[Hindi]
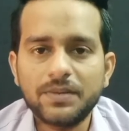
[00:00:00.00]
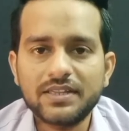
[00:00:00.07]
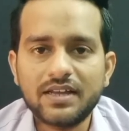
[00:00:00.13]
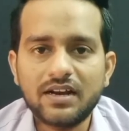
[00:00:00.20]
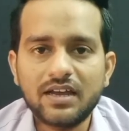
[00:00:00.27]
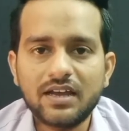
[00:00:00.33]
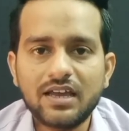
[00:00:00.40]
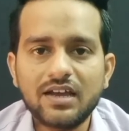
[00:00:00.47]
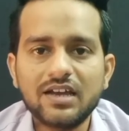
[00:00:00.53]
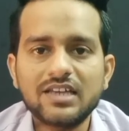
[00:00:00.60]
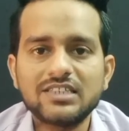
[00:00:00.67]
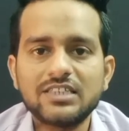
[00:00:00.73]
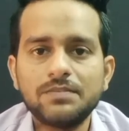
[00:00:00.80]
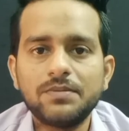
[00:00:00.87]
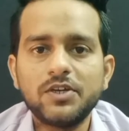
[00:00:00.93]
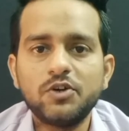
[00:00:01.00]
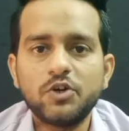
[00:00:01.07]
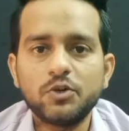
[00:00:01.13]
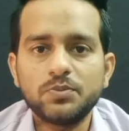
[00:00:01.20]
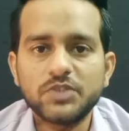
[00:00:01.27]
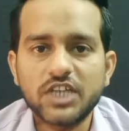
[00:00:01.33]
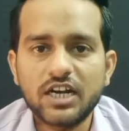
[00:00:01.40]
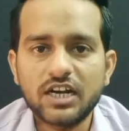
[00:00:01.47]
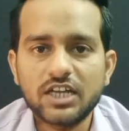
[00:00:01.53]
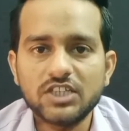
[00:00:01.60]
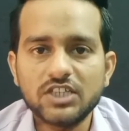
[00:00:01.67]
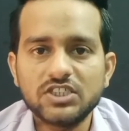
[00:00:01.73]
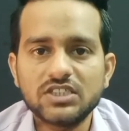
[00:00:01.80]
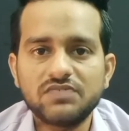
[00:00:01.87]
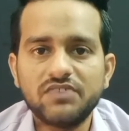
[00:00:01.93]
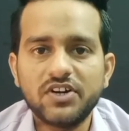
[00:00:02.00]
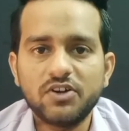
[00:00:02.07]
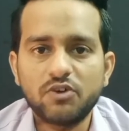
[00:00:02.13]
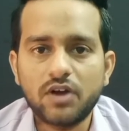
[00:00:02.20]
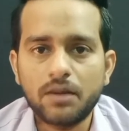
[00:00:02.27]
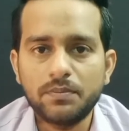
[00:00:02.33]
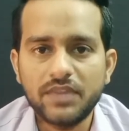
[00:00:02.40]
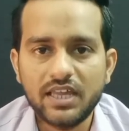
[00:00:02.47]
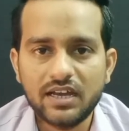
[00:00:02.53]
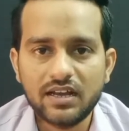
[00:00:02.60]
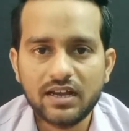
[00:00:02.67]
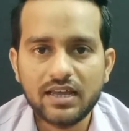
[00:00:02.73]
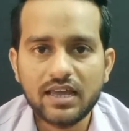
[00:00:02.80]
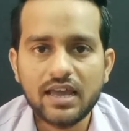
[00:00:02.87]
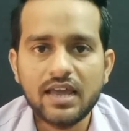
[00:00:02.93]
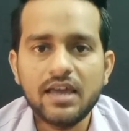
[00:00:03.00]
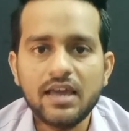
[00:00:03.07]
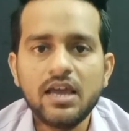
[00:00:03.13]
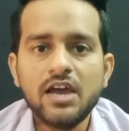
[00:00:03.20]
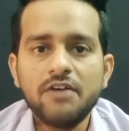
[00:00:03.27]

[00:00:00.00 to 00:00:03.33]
पता लगेगा किसी भी यूट्यूब चैनल की जिस वीडियो को आप देख रहे हैं